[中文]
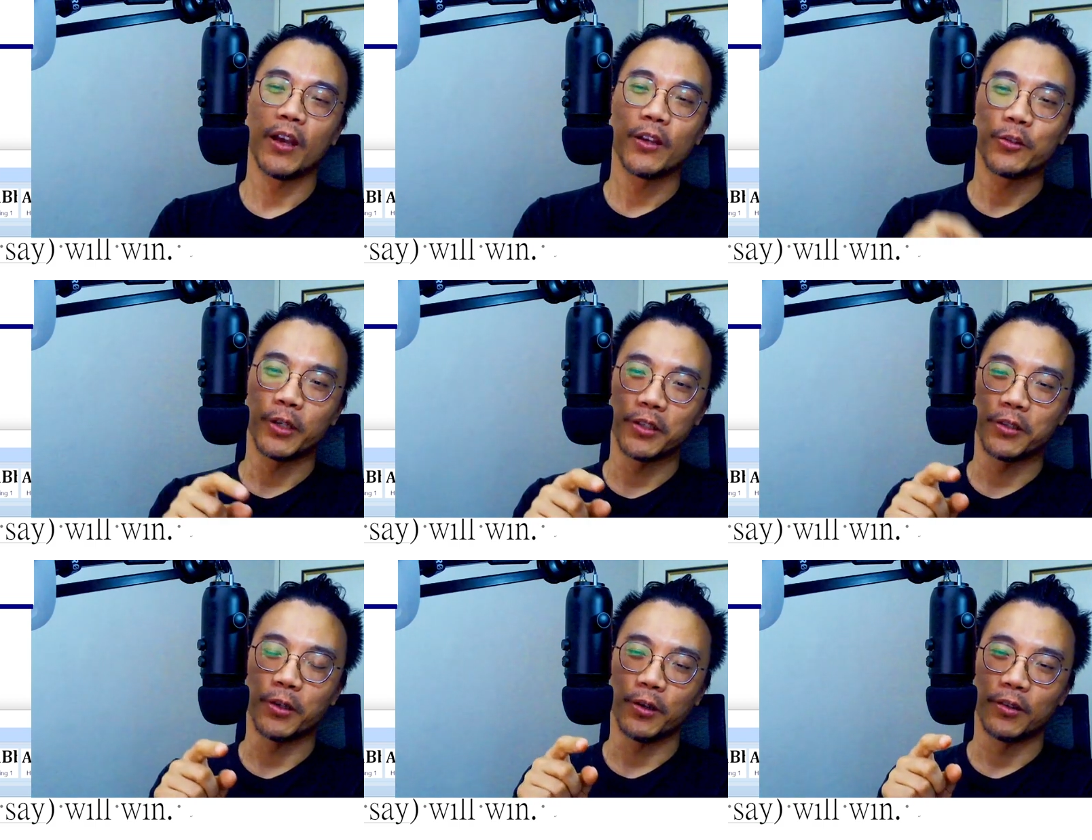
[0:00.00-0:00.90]
所以这
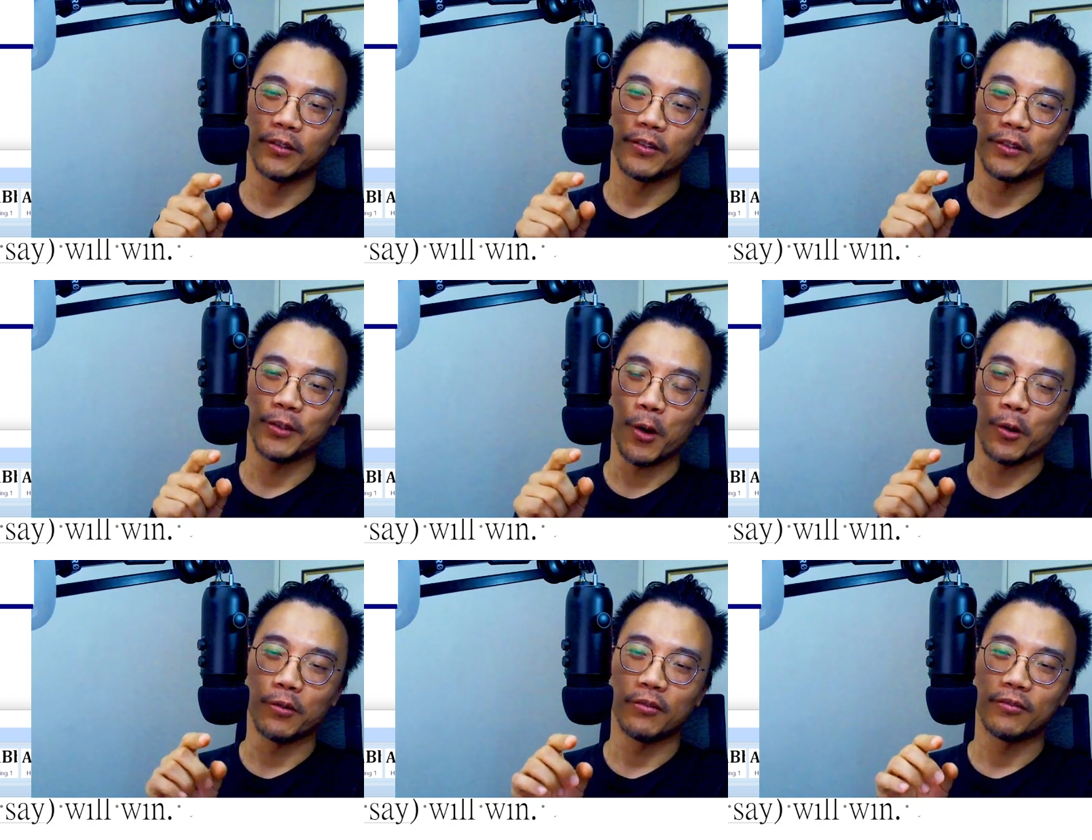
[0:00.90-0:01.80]
种
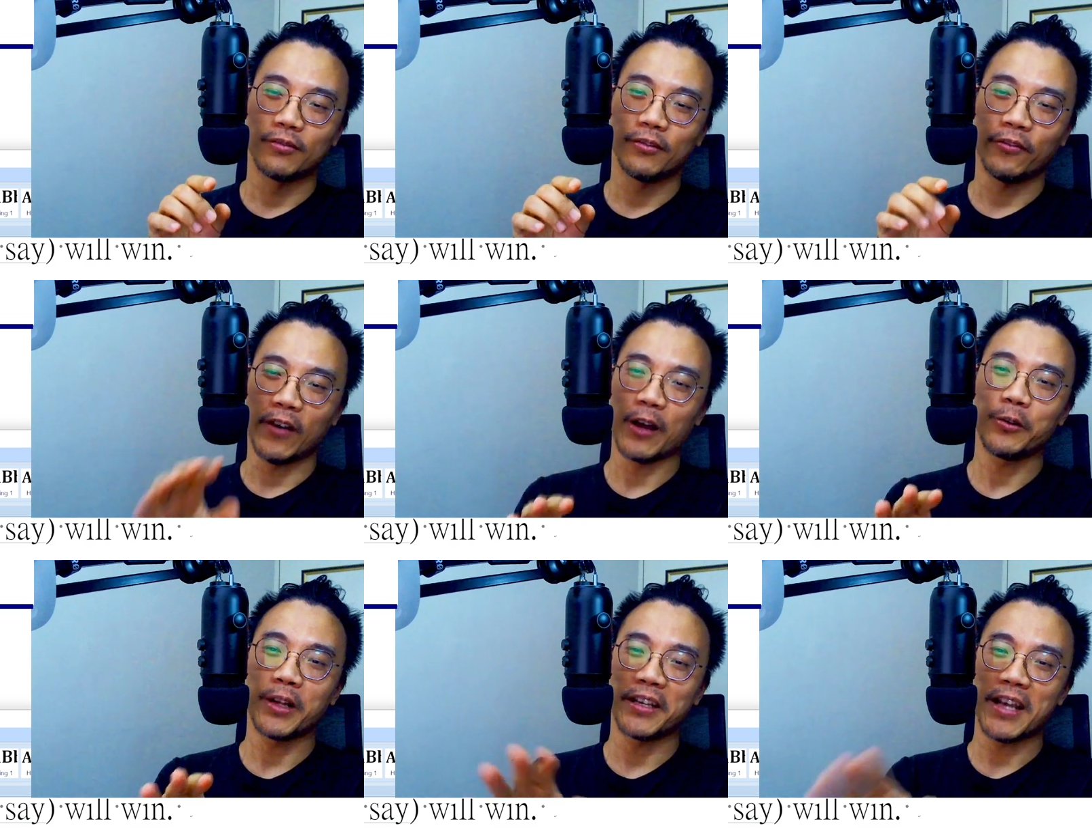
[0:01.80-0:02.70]
用法律
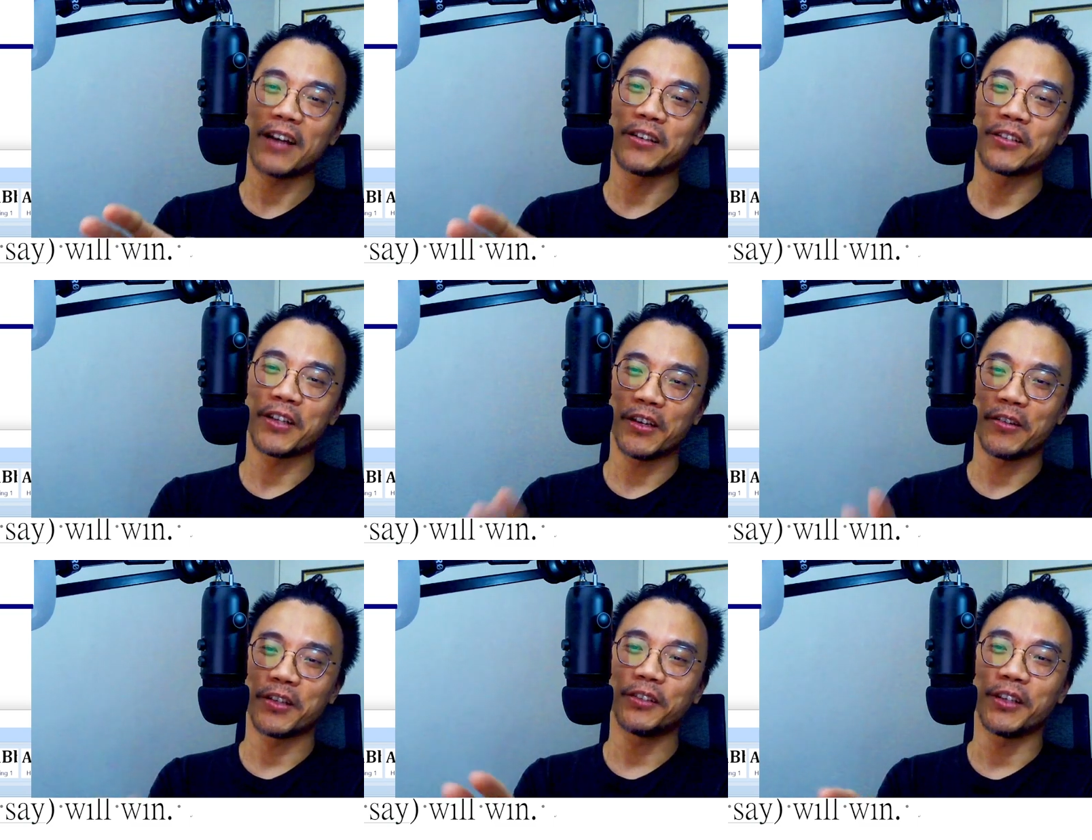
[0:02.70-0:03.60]
来压人家，要人
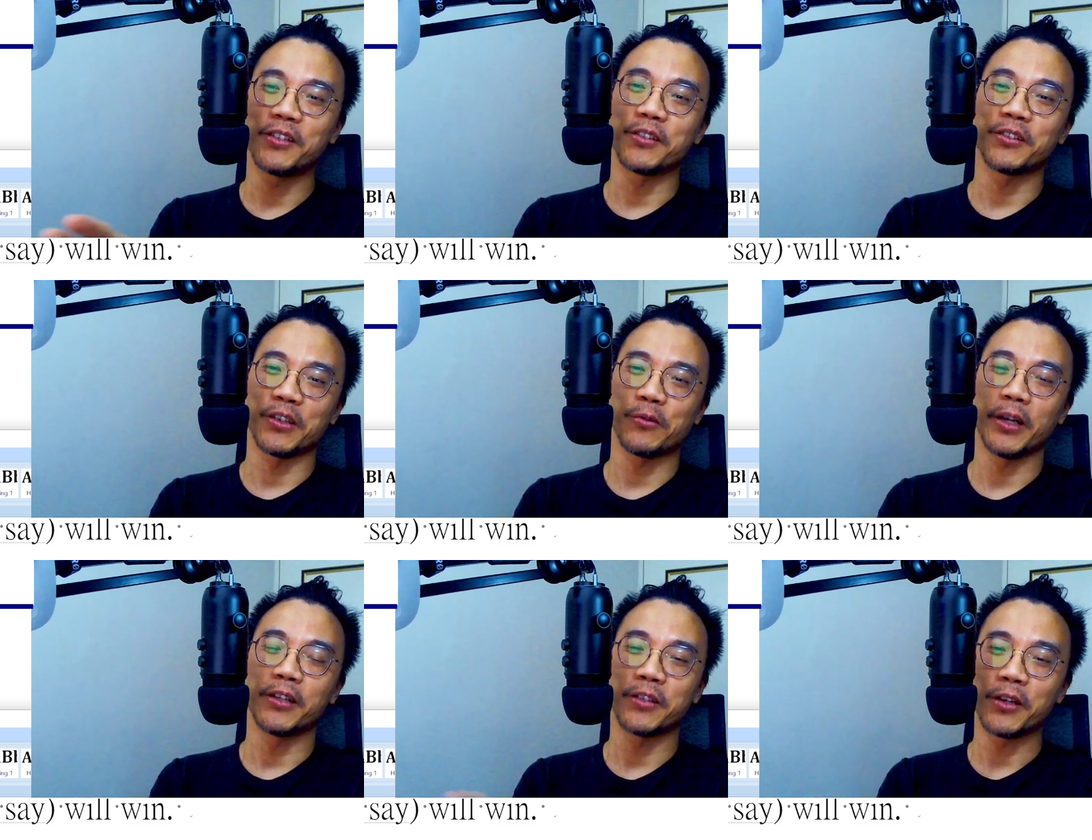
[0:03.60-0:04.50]
家停止行为
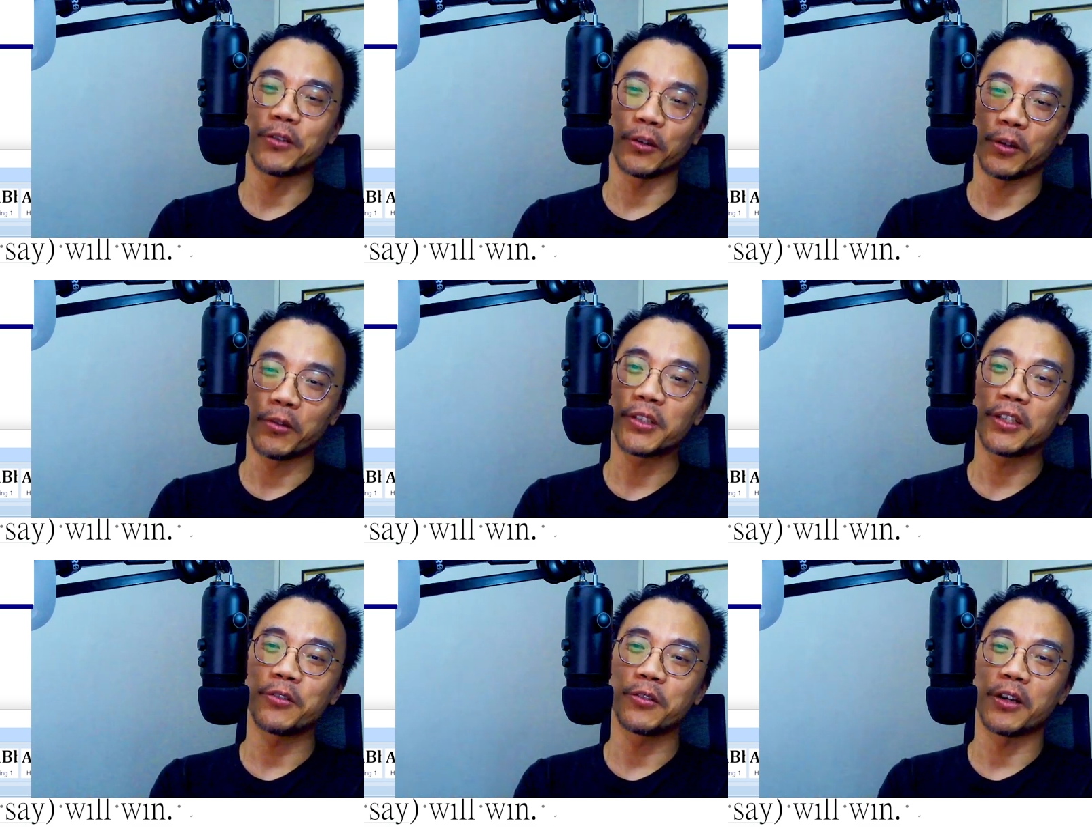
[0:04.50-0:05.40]
的这一种东西，
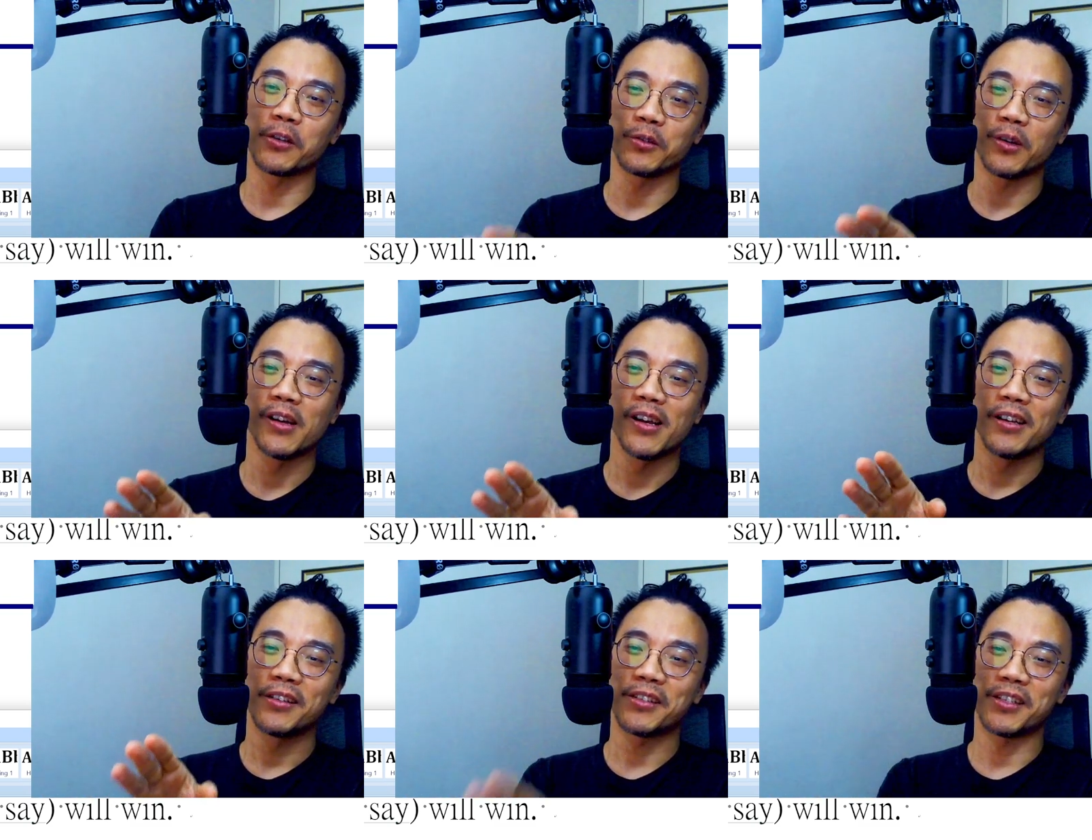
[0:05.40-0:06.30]
就叫做
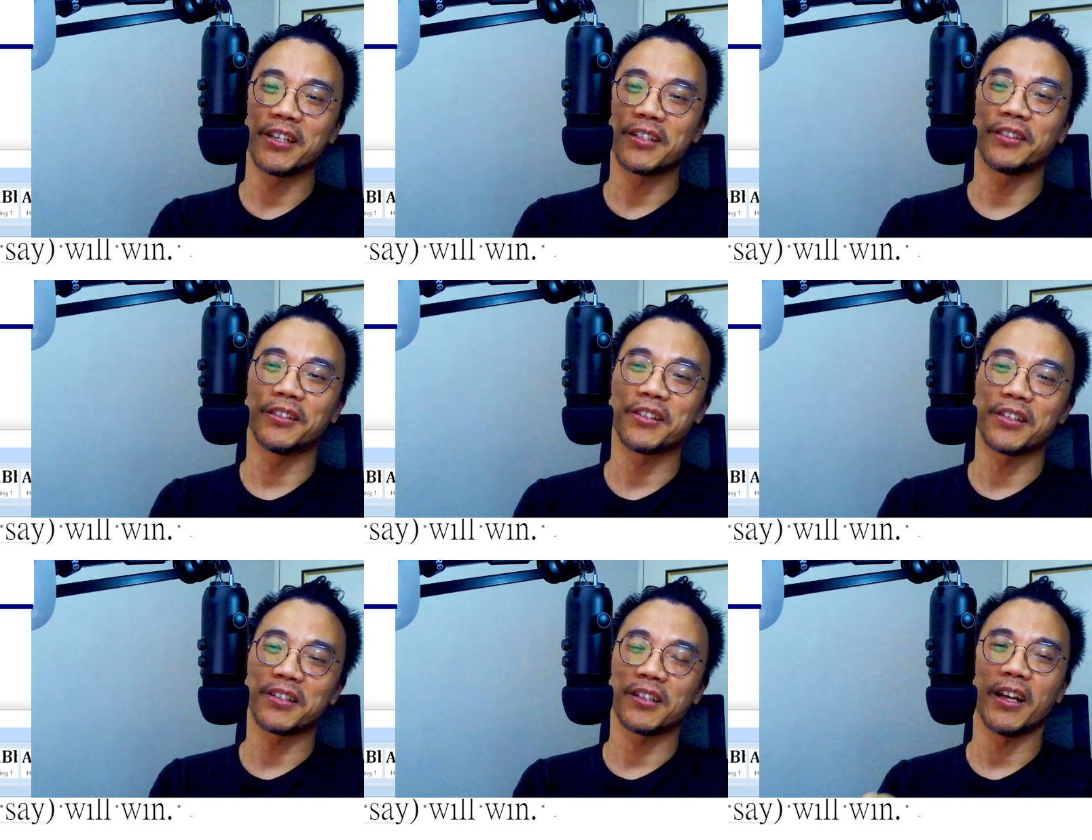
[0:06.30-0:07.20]
s e a s o n d
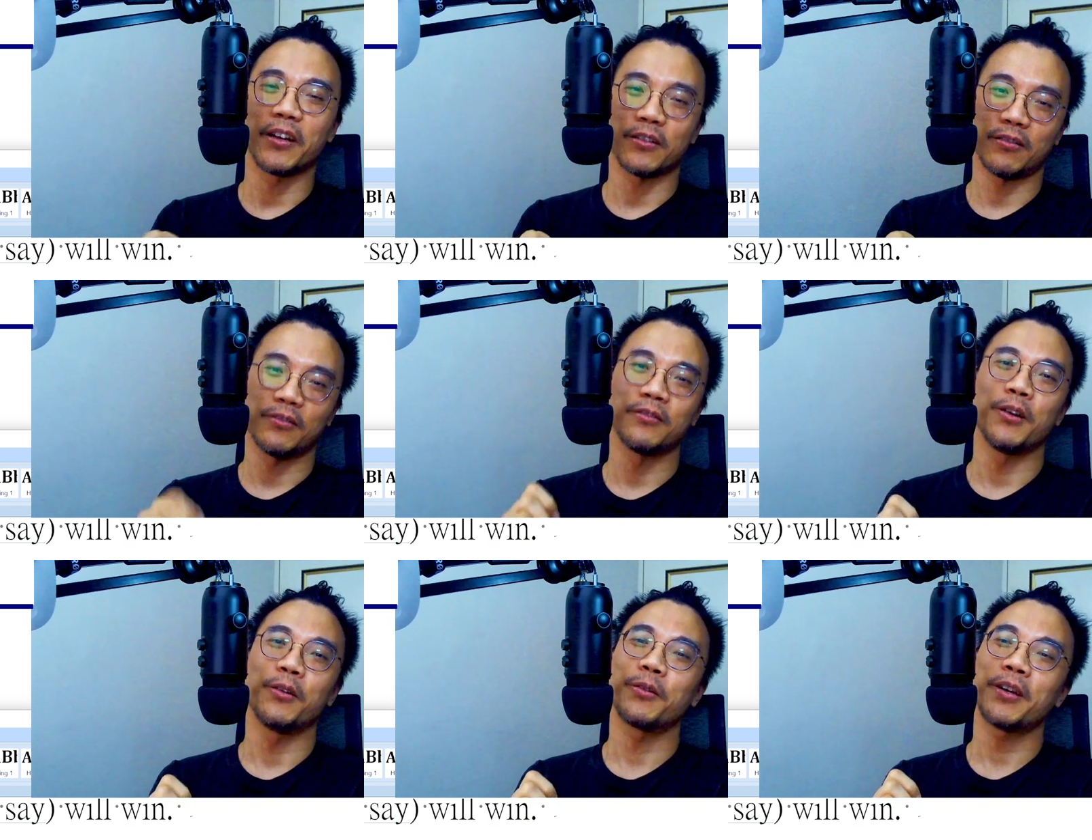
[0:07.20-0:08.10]
desist letter。
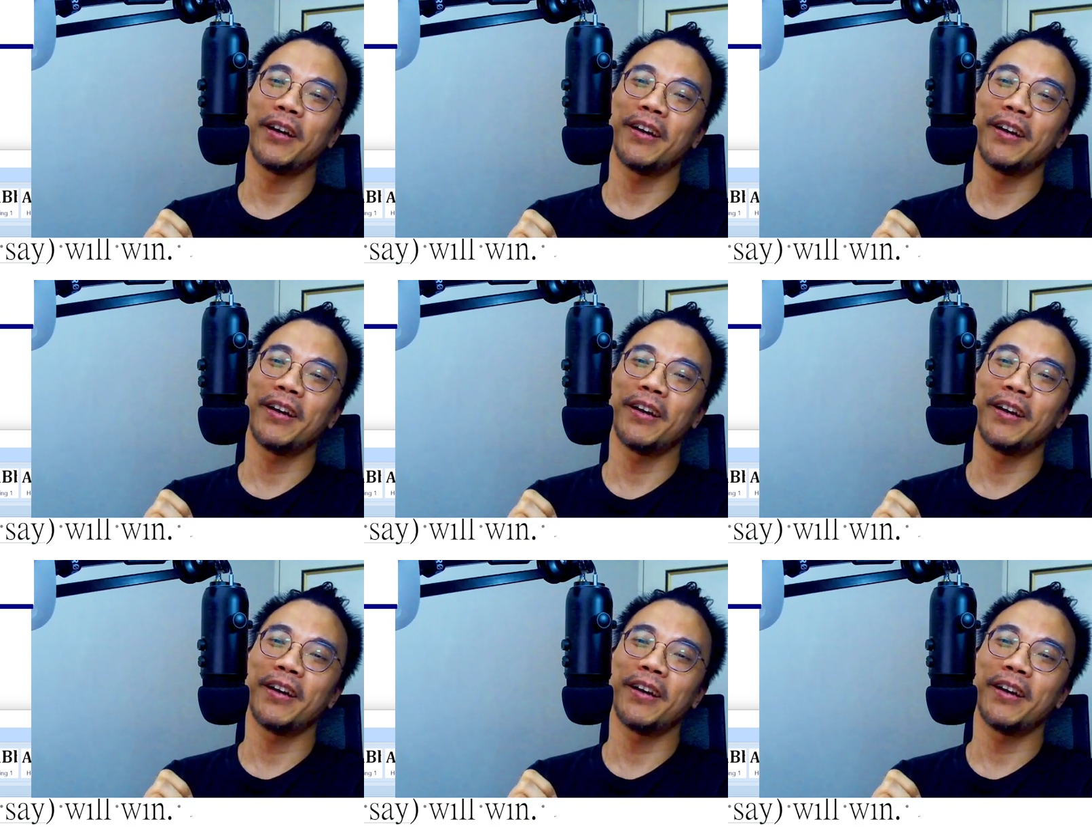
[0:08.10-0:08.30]
OK，